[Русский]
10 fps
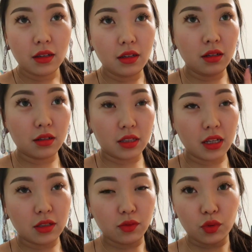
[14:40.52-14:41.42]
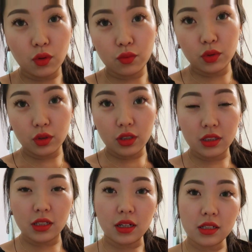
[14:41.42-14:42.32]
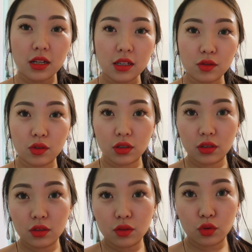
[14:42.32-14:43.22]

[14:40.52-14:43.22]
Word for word: И, кстати, в том влоге, где я рассказывала